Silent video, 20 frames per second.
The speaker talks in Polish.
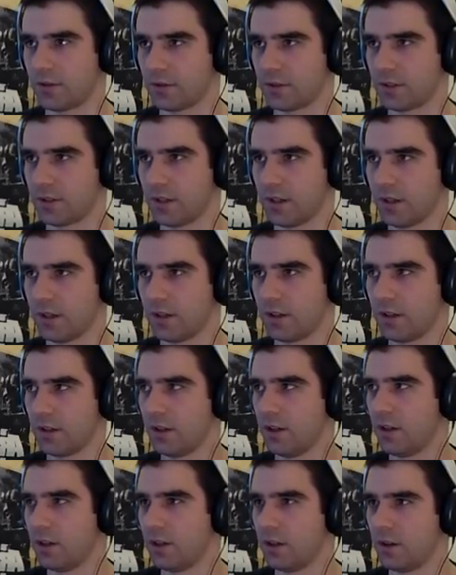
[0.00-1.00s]
rośnie.
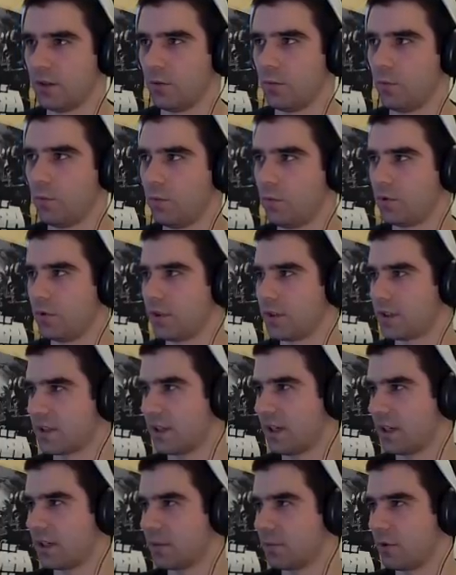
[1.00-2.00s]
Uuu,
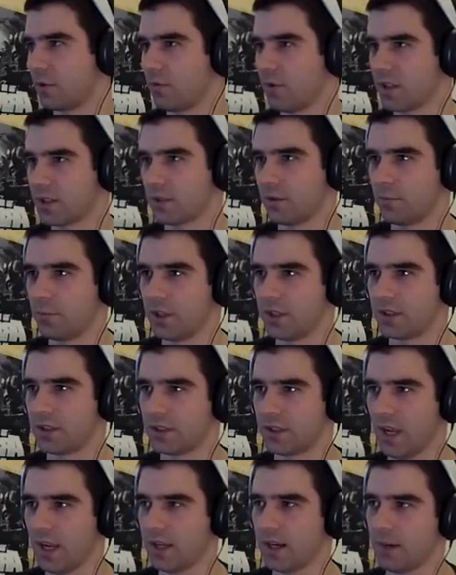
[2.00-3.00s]
dostaliśmy Quest
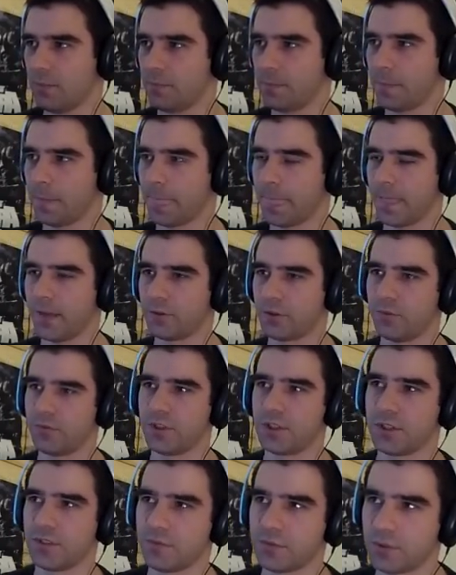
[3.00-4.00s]
Completed. Ja gram
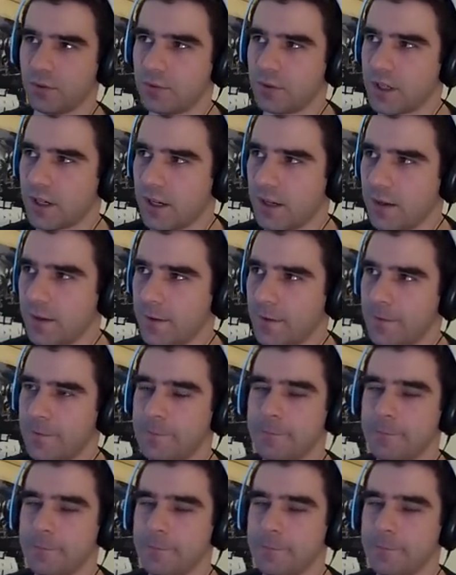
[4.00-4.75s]
oczywiście w tą grę.